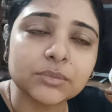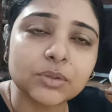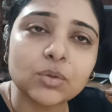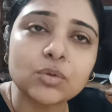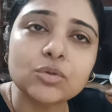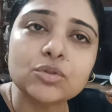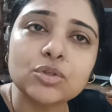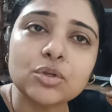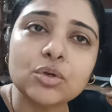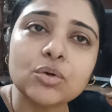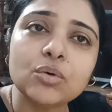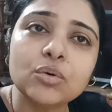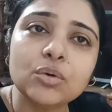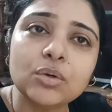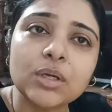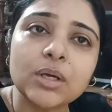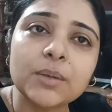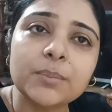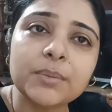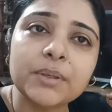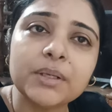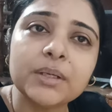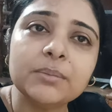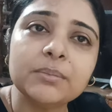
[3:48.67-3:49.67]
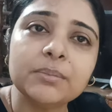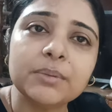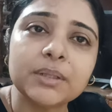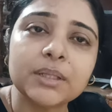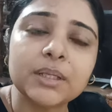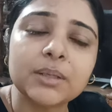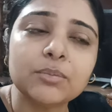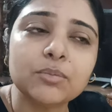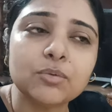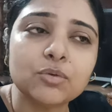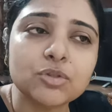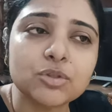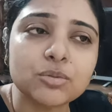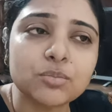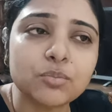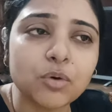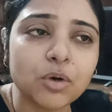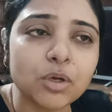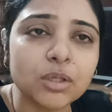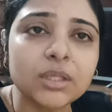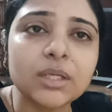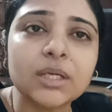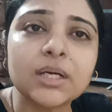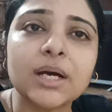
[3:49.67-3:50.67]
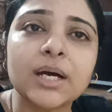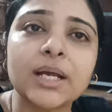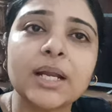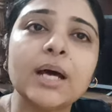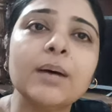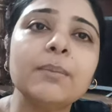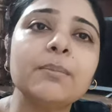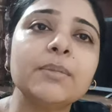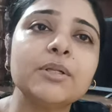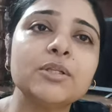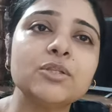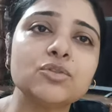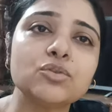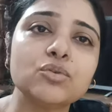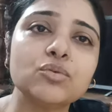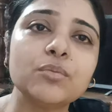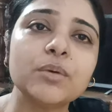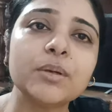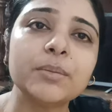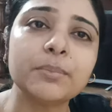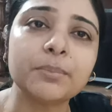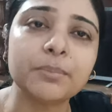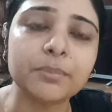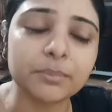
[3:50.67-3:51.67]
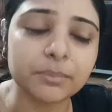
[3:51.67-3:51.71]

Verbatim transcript: कुछ लोगों ने अपने मतलब कुछ बहुत ही ख़राब मंसूबे